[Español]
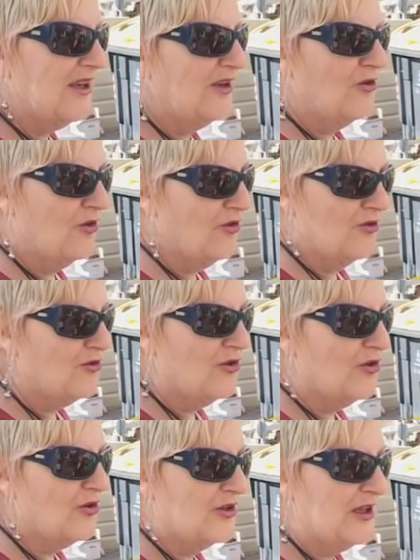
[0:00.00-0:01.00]
no,
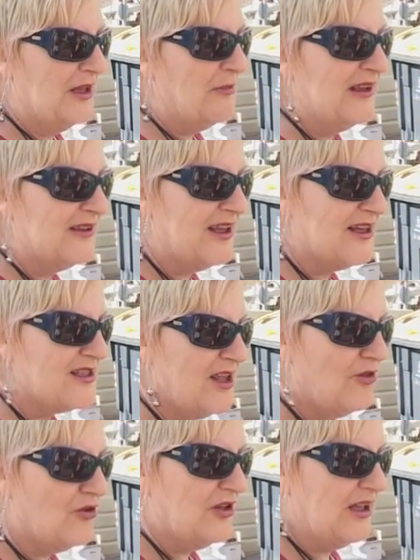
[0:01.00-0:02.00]
ni me he
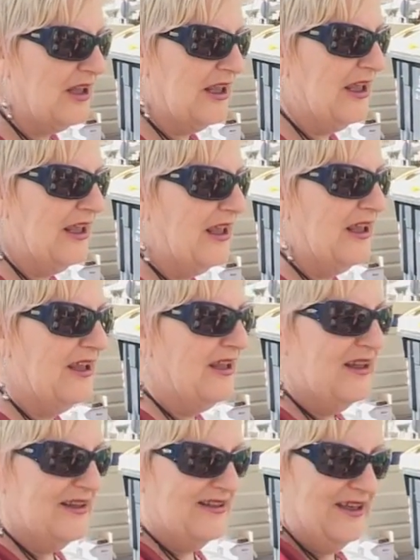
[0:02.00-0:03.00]
interesado ni,
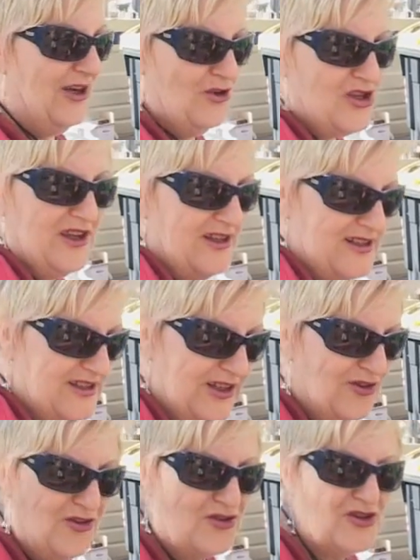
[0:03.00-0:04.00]
ni lo sé. Es que
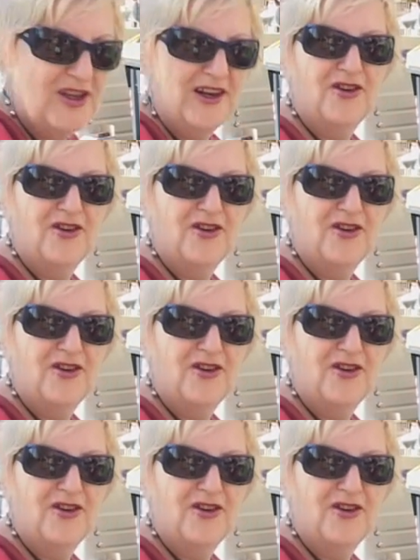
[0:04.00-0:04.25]
no lo sé